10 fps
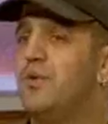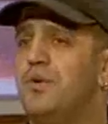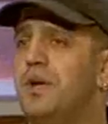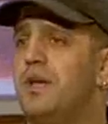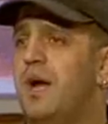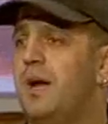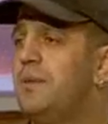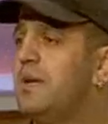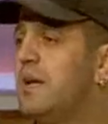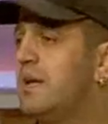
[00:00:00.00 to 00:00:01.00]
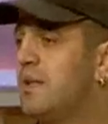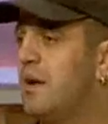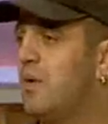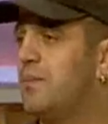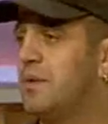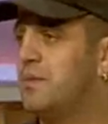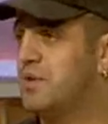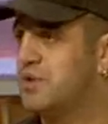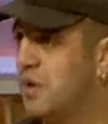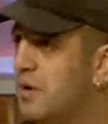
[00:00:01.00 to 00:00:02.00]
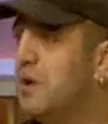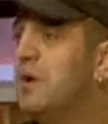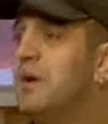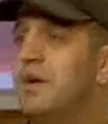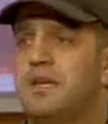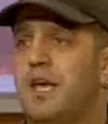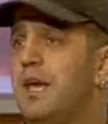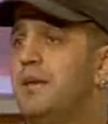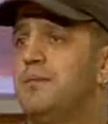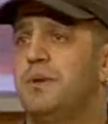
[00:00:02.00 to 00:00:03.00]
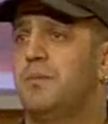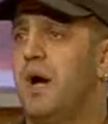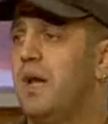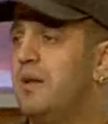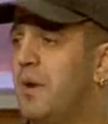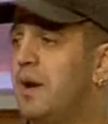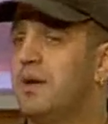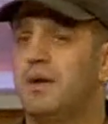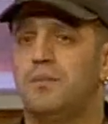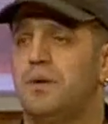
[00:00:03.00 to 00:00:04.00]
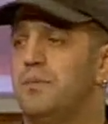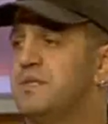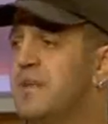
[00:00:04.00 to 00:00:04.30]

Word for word: انه نحن حاملين الاتنا وعم نتمشى ان كان بمحل معين